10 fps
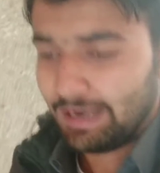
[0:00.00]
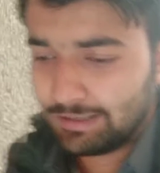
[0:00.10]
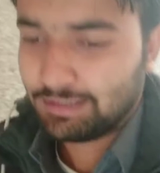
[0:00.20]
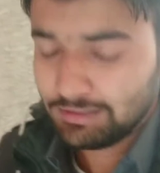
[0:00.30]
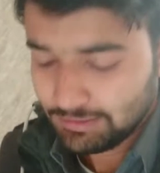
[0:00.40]

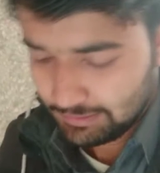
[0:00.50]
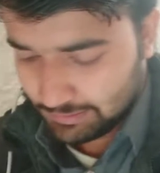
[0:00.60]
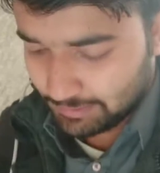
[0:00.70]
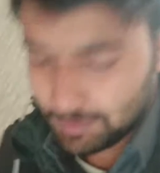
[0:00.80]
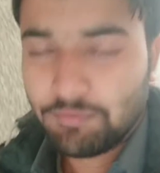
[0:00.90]
आई थिंक
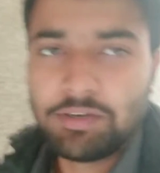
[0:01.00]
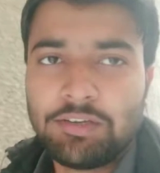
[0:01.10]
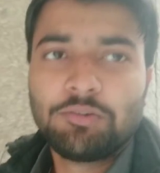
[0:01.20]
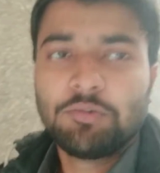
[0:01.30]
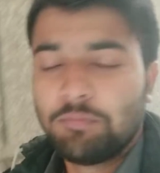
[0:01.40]
यह
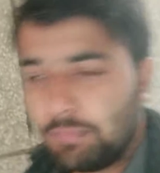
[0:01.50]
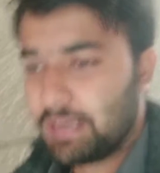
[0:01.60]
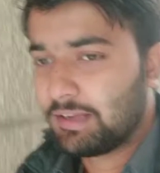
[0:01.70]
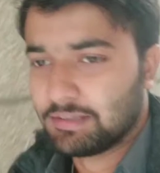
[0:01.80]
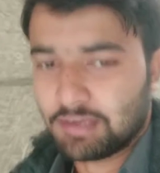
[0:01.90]
वीडियो
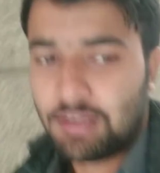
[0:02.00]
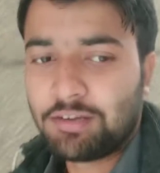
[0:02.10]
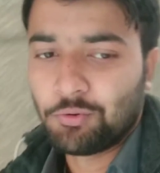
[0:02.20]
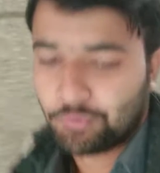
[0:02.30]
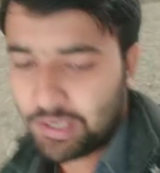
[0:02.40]
मेरा यहाँ
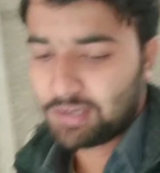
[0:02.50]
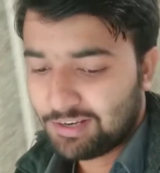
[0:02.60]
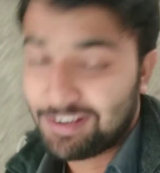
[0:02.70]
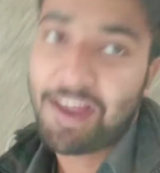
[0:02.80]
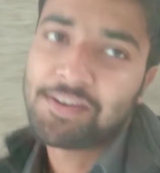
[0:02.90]
नोएडा
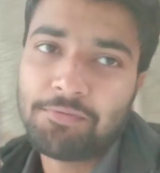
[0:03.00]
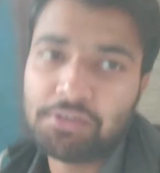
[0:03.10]
का लास्ट